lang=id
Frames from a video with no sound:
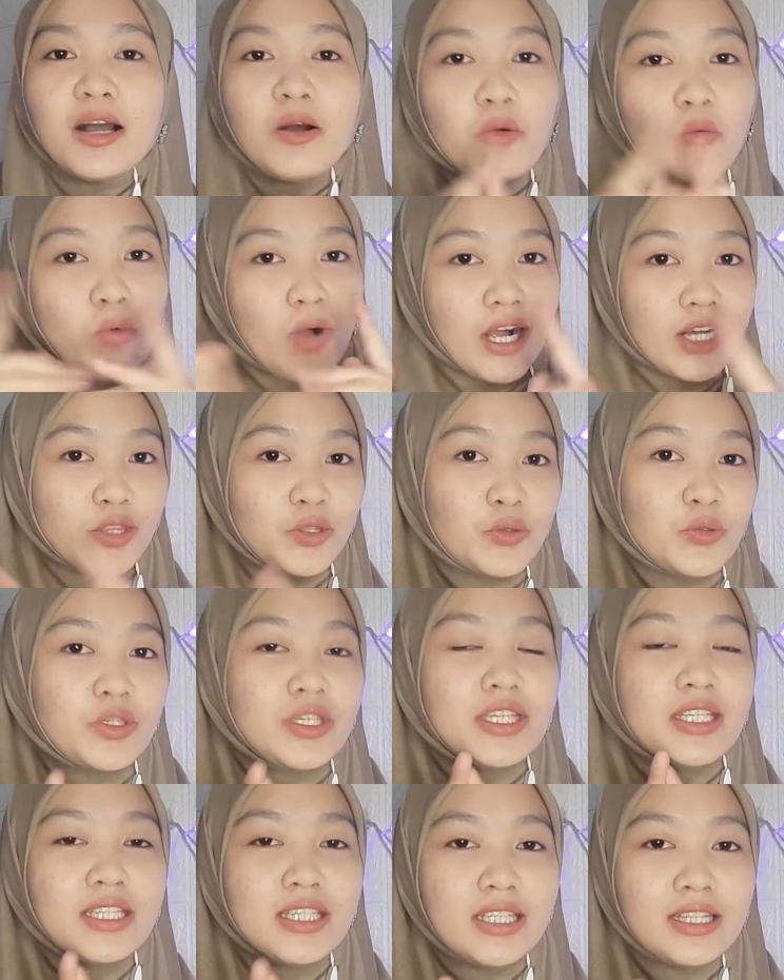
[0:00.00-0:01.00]
waktu
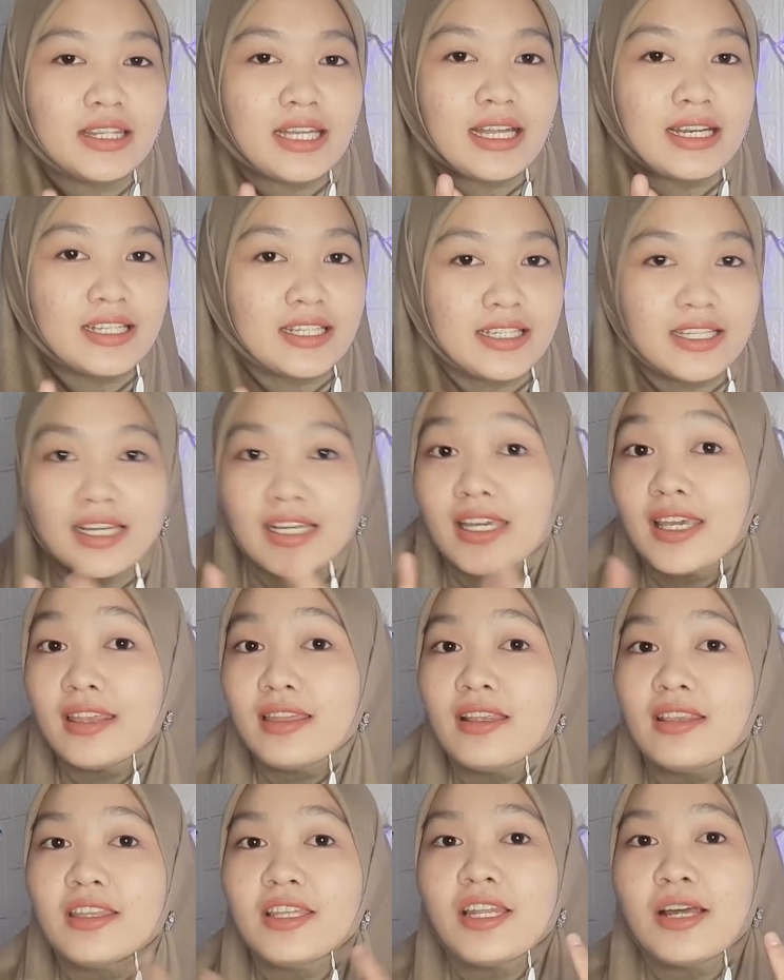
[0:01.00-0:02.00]
ini tadi yang
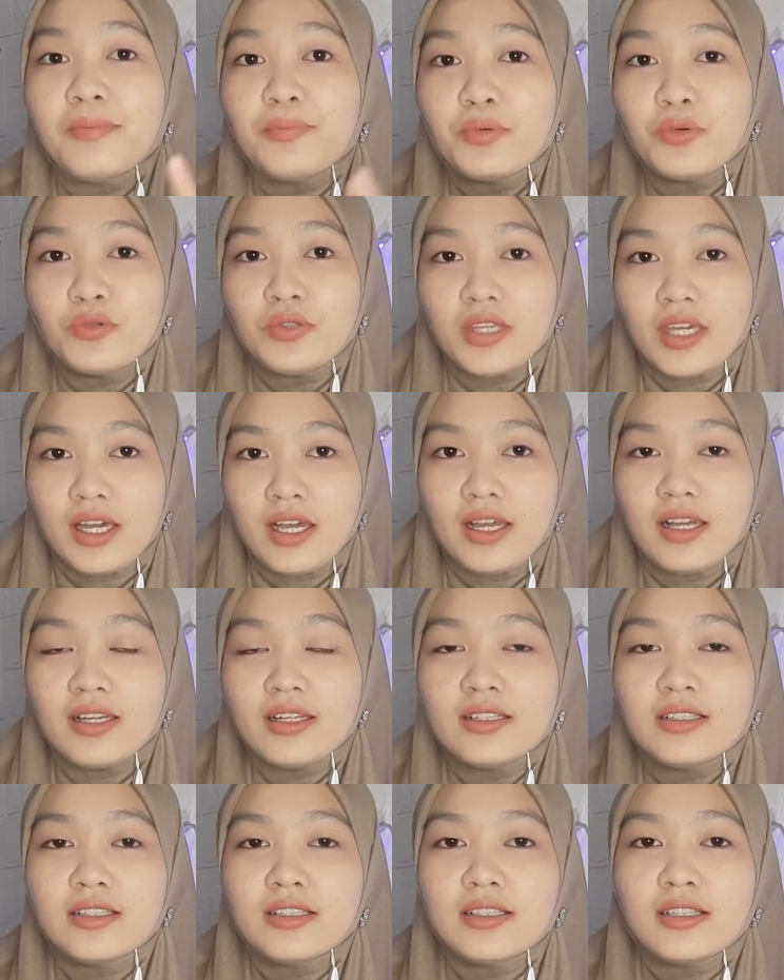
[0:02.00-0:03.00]
kita tidak punya
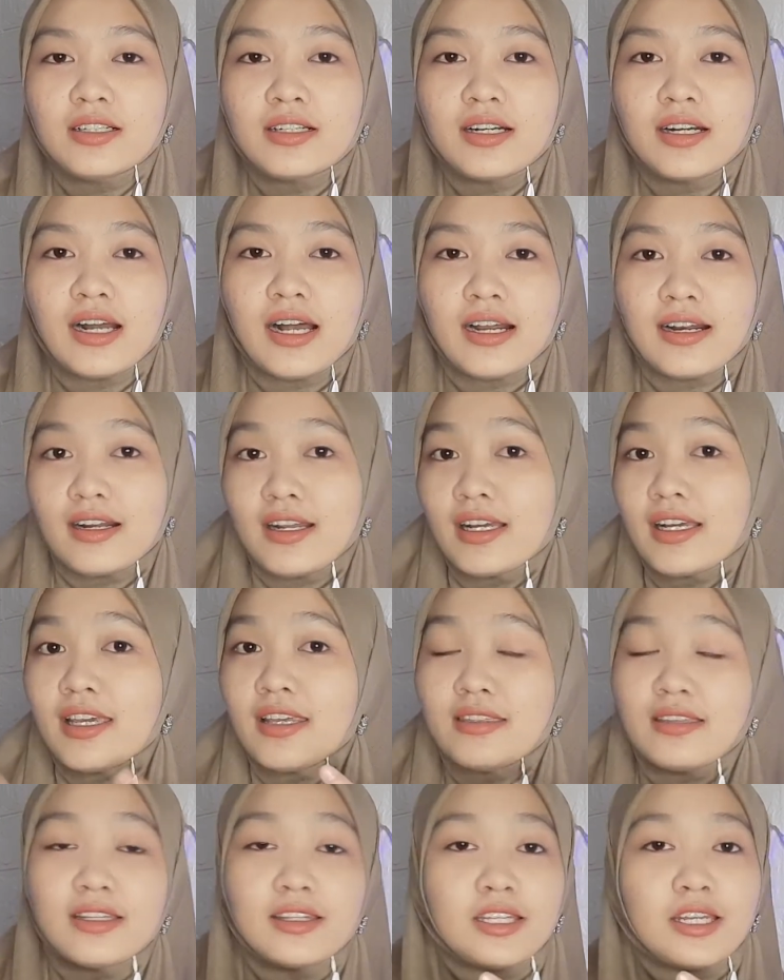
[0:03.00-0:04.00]
karena
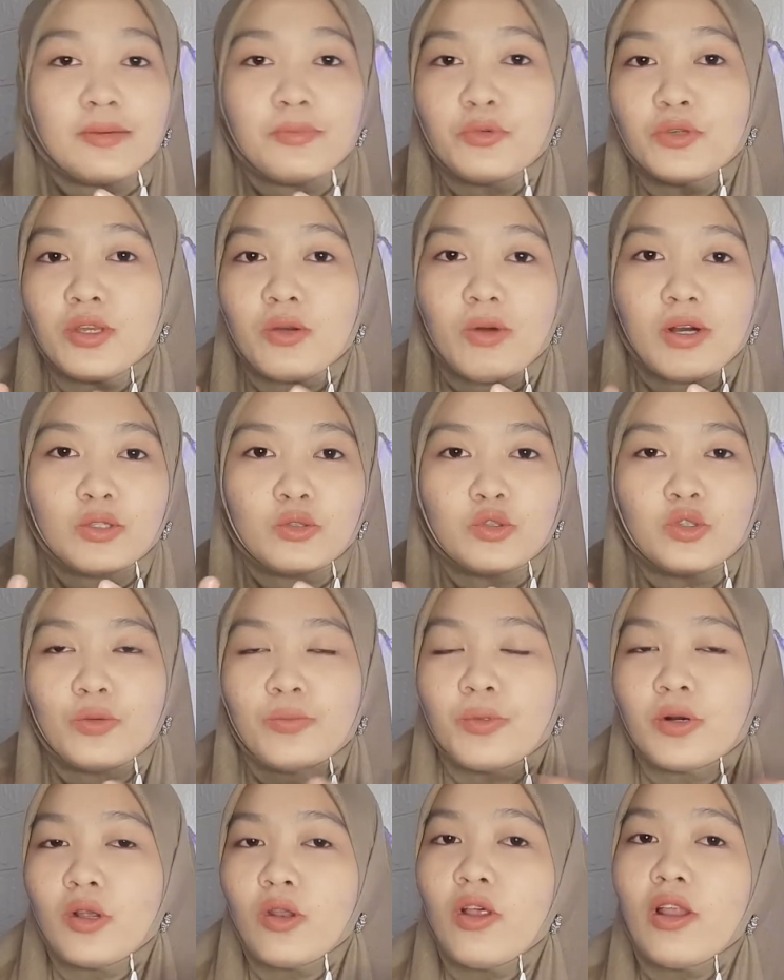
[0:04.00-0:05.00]
kita tidak punya waktu untuk
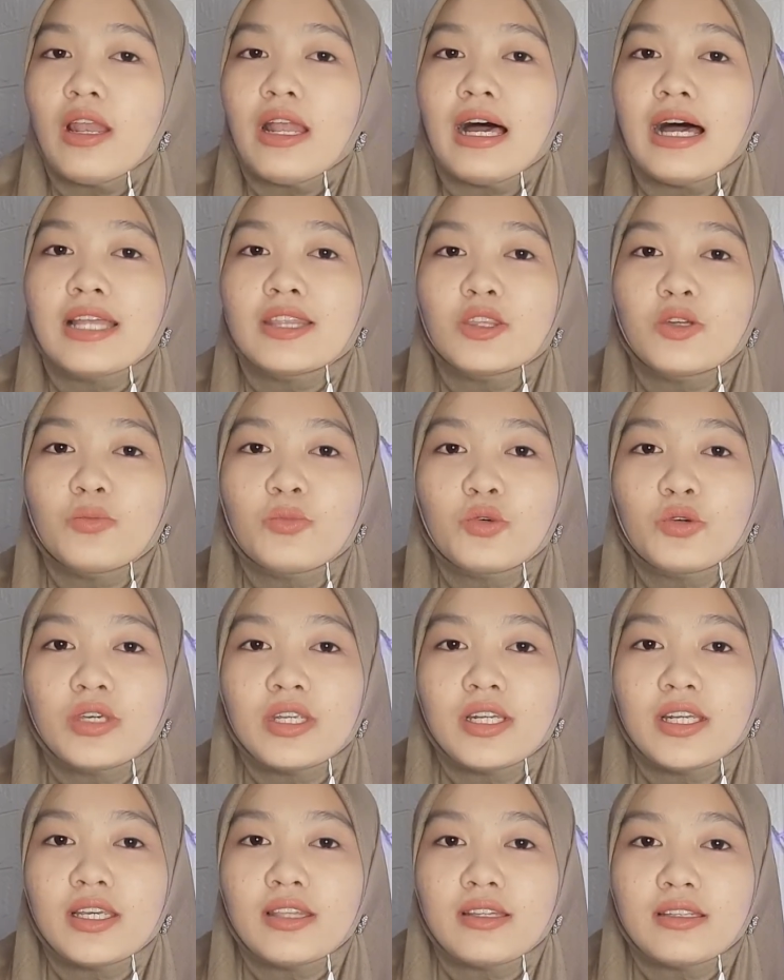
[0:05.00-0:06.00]
mengelola atau
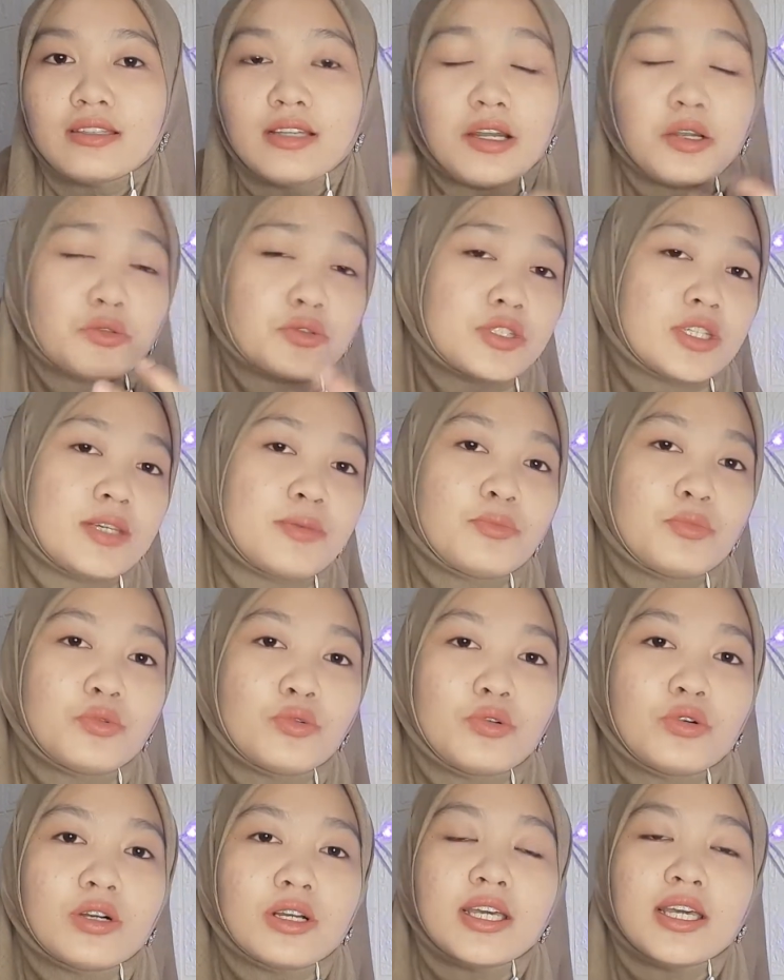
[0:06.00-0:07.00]
mungkin kita terlalu
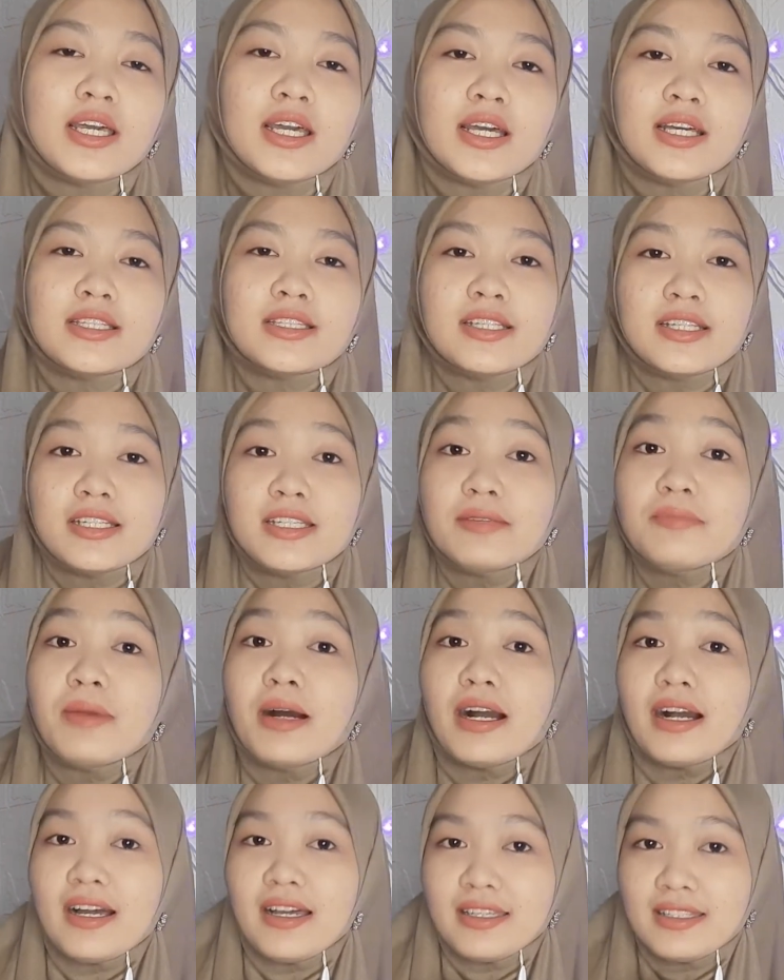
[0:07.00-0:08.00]
sibuk. Jadi
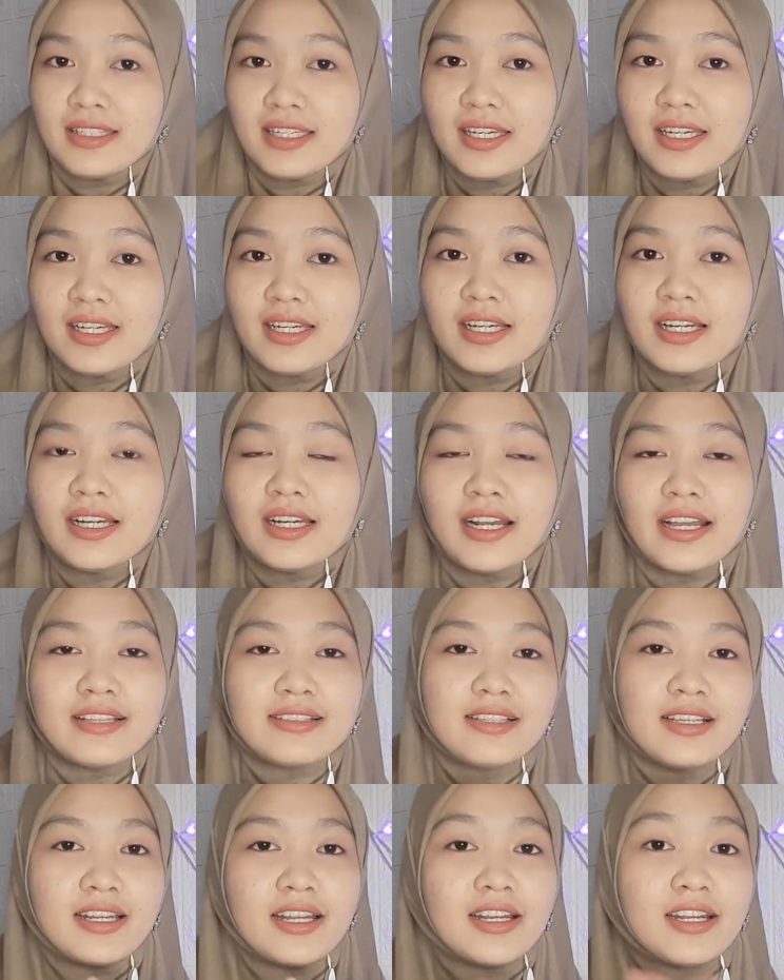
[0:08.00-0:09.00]
makanya
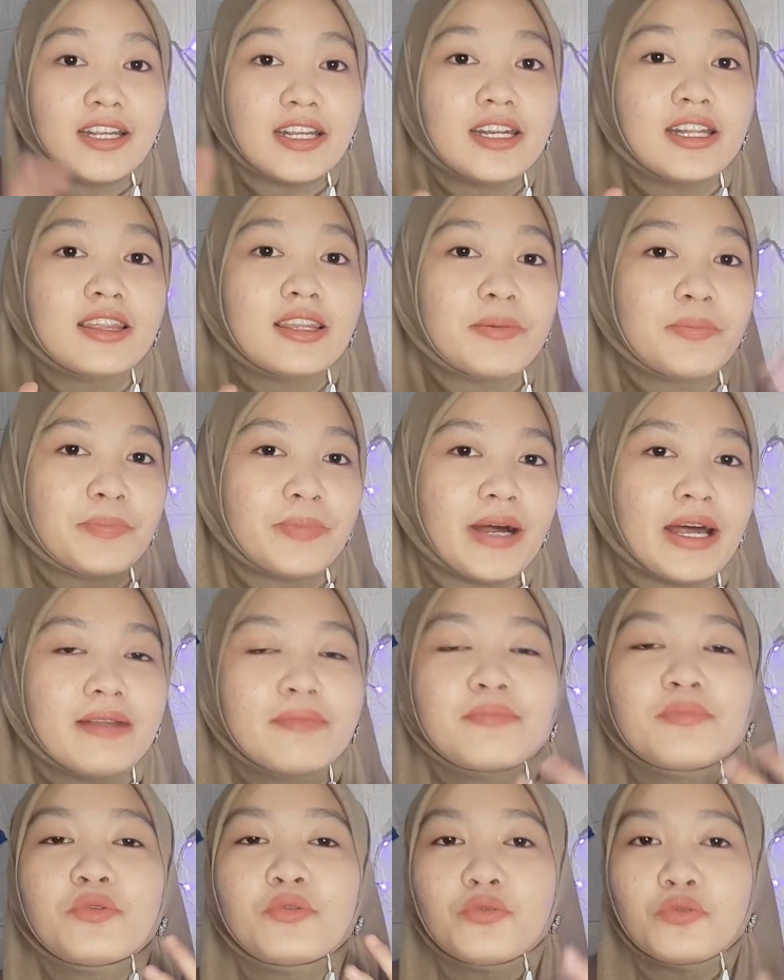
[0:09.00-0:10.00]
reksadana ini tepat
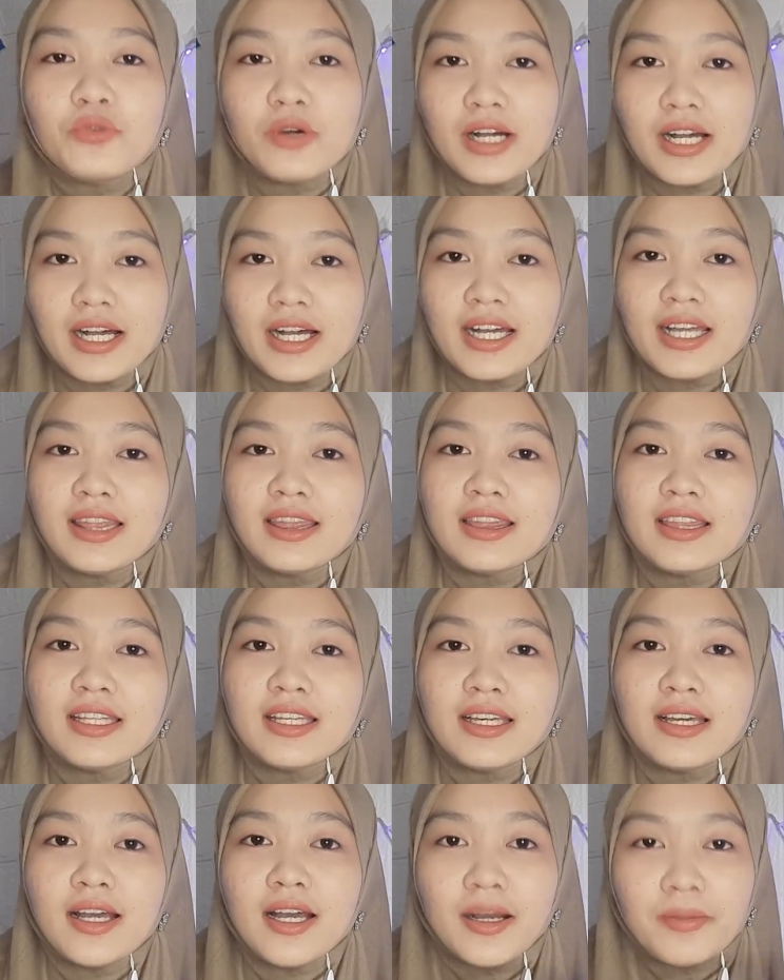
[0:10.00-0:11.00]
buat
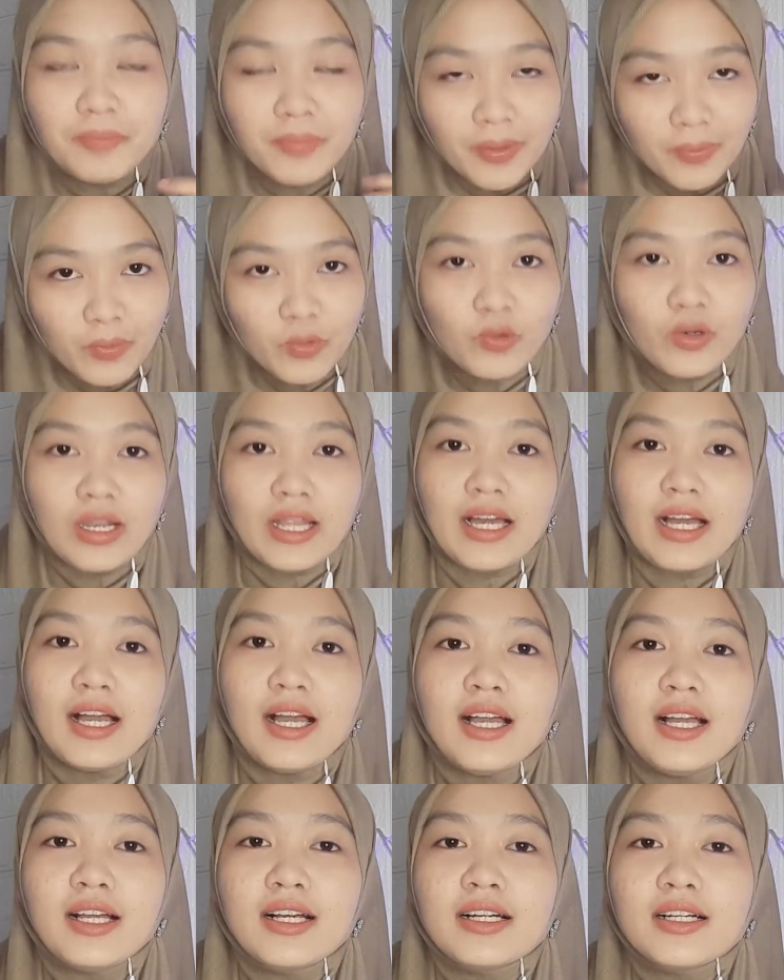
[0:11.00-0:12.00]
pemula